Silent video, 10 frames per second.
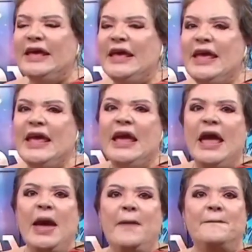Y
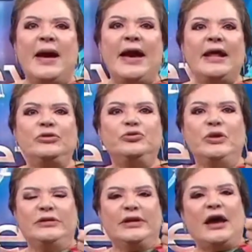para el
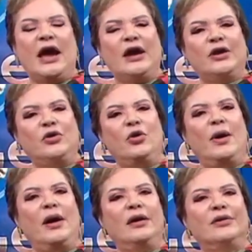Twitter,
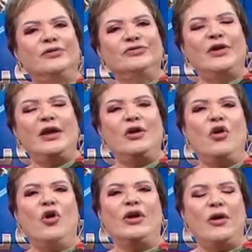arroba
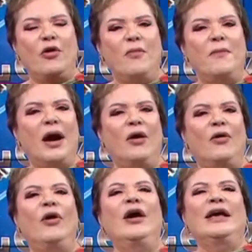
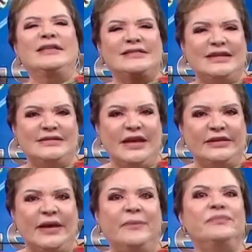rosario-sacieta.